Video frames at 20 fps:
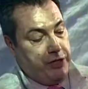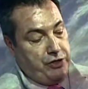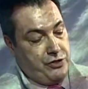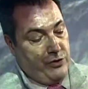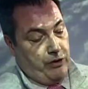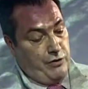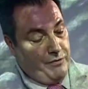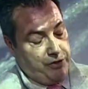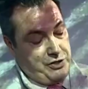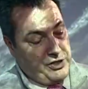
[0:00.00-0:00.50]
tượng,
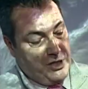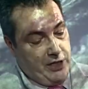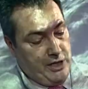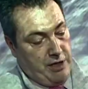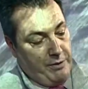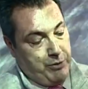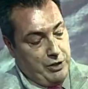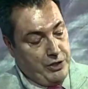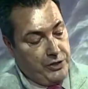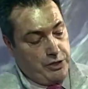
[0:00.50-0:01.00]

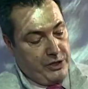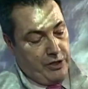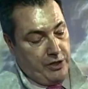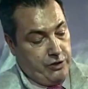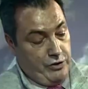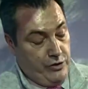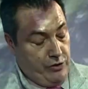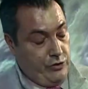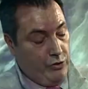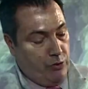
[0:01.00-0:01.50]
nếu các bạn
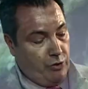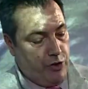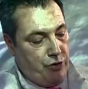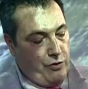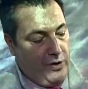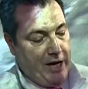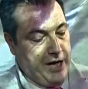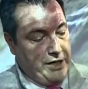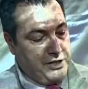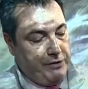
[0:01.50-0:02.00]
có cảm
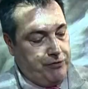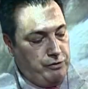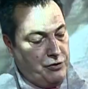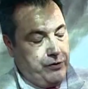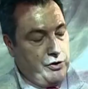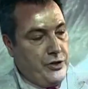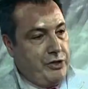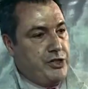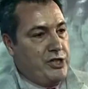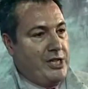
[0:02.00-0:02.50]
biến gắn xung
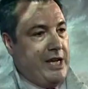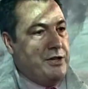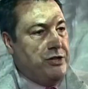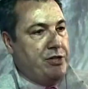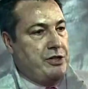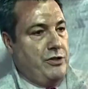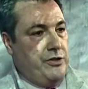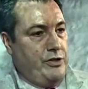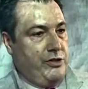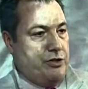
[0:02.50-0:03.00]
quanh máy bay,
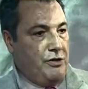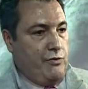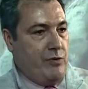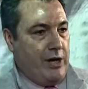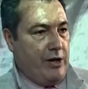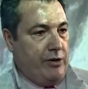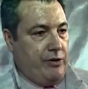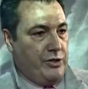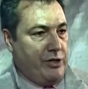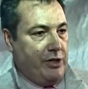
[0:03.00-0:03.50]
ví dụ
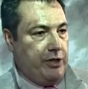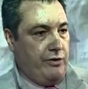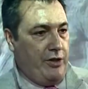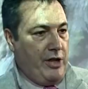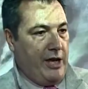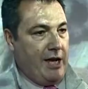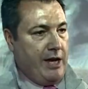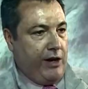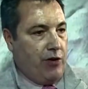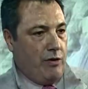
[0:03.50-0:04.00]
như trong
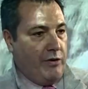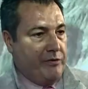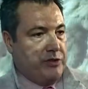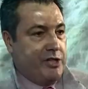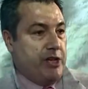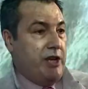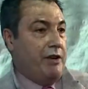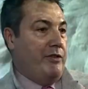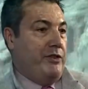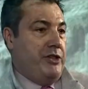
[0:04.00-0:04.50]
trường hợp
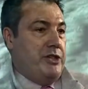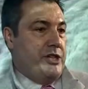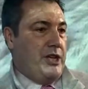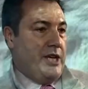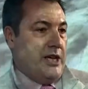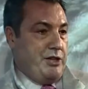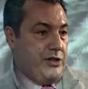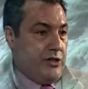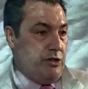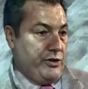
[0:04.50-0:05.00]
cần nhìn
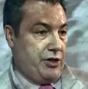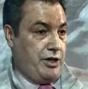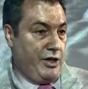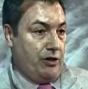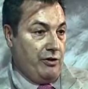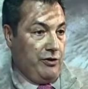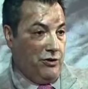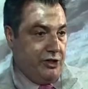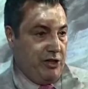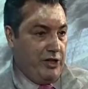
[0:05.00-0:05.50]
xuống phía dưới
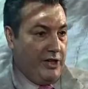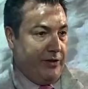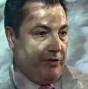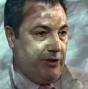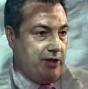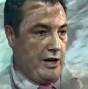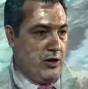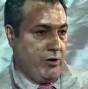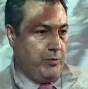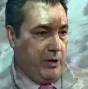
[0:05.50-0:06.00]
máy bay,
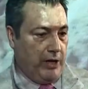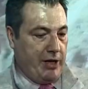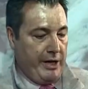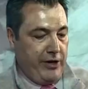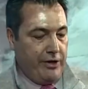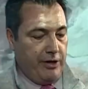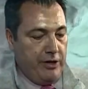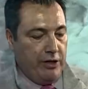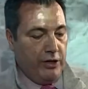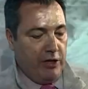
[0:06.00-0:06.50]
một màn
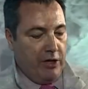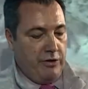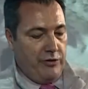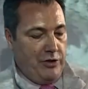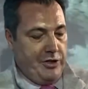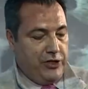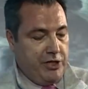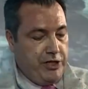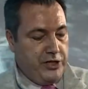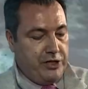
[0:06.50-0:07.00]
hình kỹ thuật
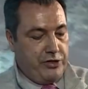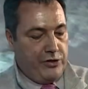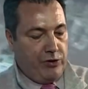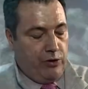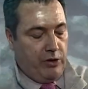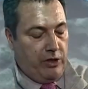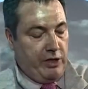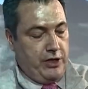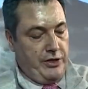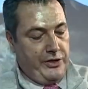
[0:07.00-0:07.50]
số sẽ cho
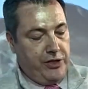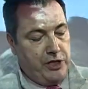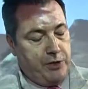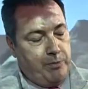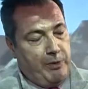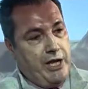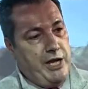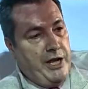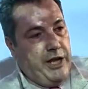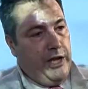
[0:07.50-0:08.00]
phép bạn
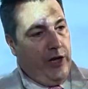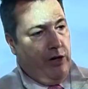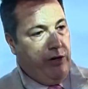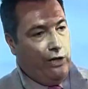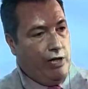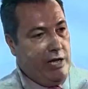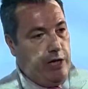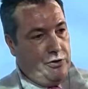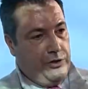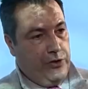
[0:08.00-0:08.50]
chuyển những
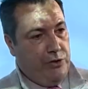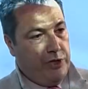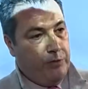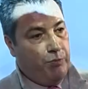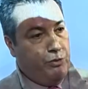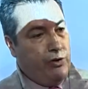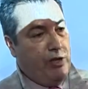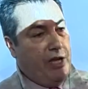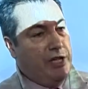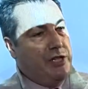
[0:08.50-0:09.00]
thông tin đó
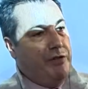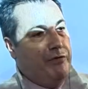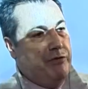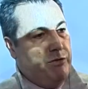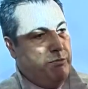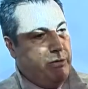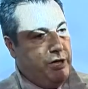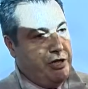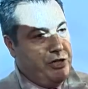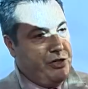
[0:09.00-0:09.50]
lên phía
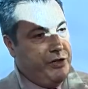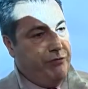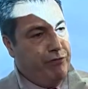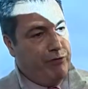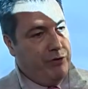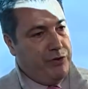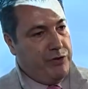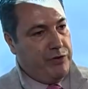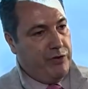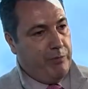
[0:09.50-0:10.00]
trước mắt phi
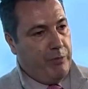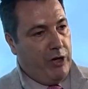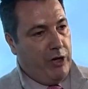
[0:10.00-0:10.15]
công.